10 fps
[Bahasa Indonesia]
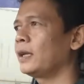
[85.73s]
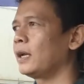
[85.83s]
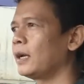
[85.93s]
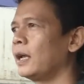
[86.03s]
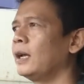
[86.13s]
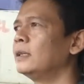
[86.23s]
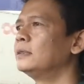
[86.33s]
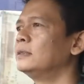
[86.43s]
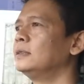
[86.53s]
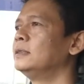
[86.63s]
karena
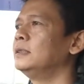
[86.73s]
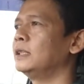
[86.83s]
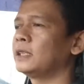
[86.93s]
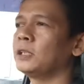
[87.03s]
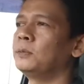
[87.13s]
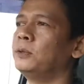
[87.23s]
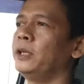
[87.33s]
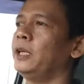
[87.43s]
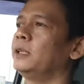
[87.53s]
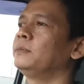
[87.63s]
ya satu
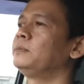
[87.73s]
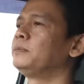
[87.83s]
mungkin